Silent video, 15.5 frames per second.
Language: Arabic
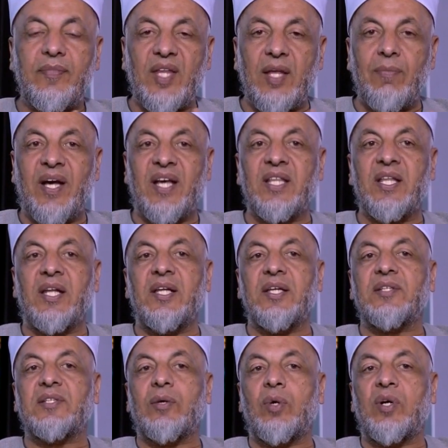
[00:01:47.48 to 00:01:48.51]
بعد
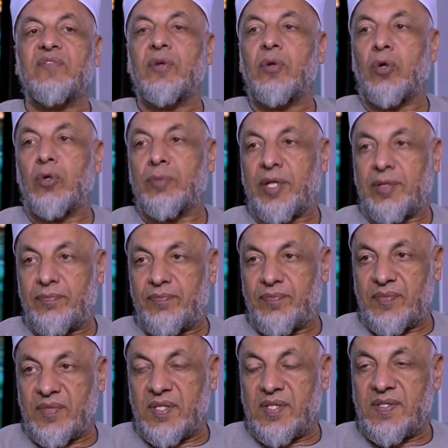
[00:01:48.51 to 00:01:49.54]
ذلك طواف العمره
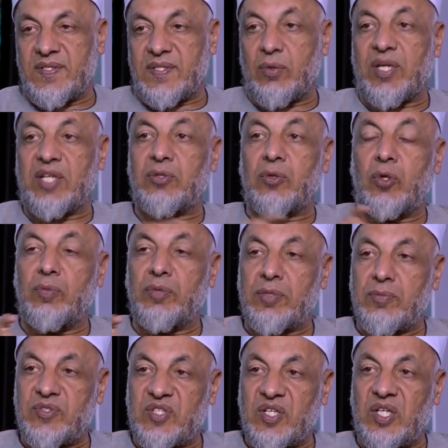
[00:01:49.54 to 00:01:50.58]
سواء كانت العمره
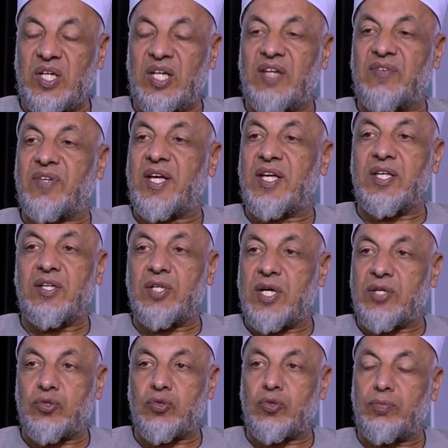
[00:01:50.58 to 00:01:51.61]
مستقله في
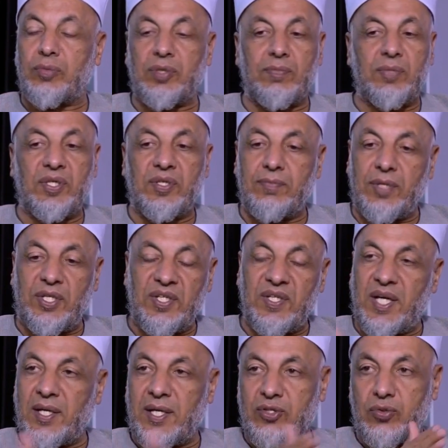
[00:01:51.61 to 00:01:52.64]
اي اشهر من بعيد
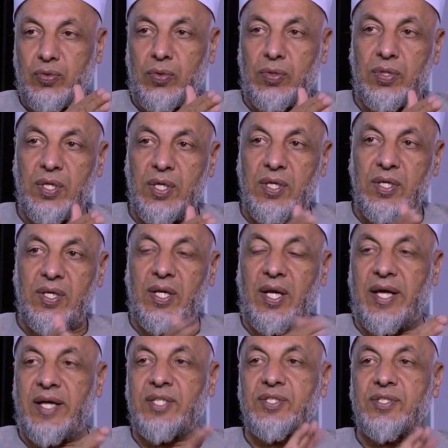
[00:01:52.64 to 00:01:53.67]
عن اشهر
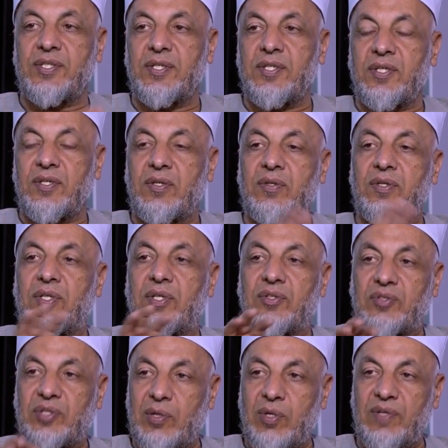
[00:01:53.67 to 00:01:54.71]
الحج آه،
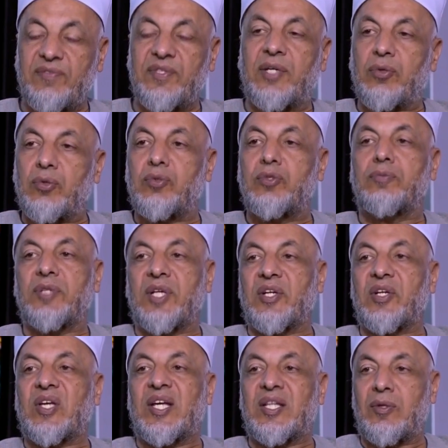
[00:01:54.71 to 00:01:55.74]
الطواف ده ركن من
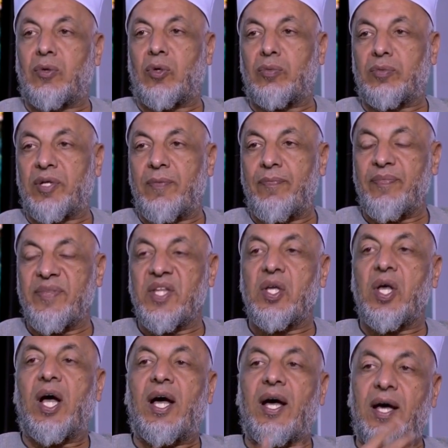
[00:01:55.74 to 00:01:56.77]
اركان العمره
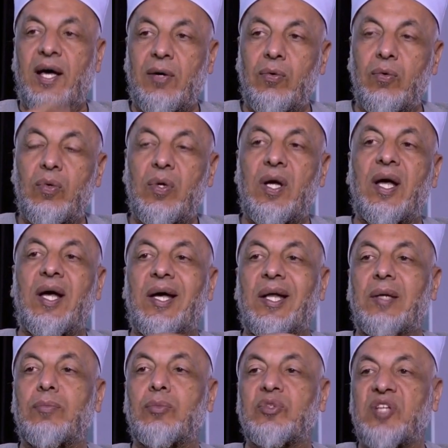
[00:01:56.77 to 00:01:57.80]
او
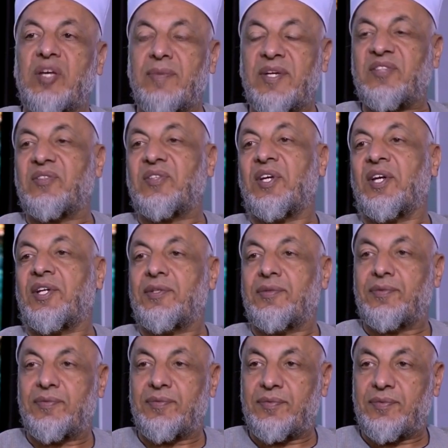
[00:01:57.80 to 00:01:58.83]
المتمتع
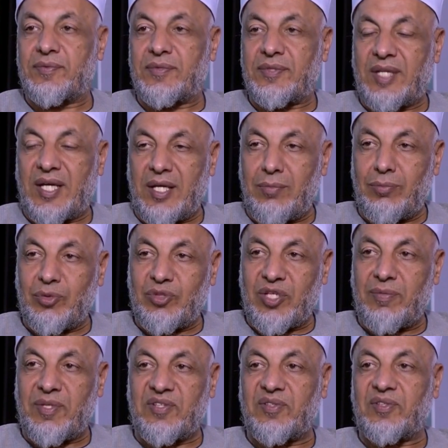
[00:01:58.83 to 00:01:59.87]

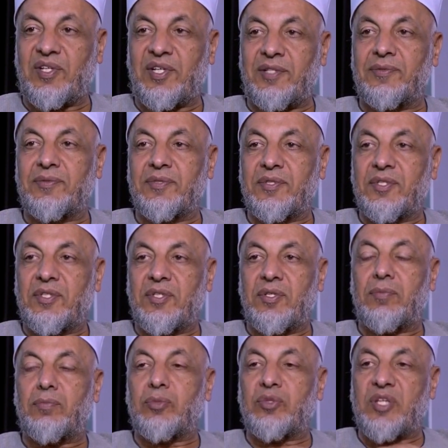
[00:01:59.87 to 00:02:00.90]
المتمتع
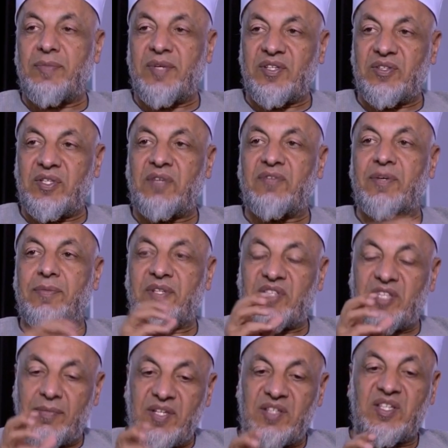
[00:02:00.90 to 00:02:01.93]
المتمتع فمن
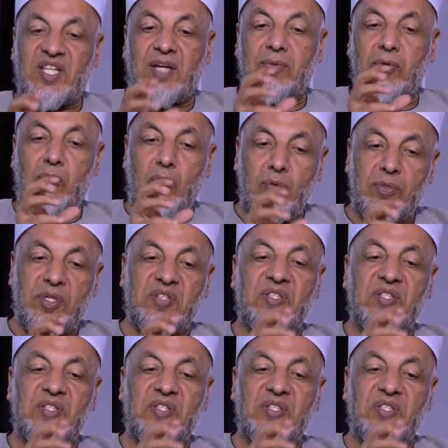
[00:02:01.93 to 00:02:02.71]
تمتع بالعمرة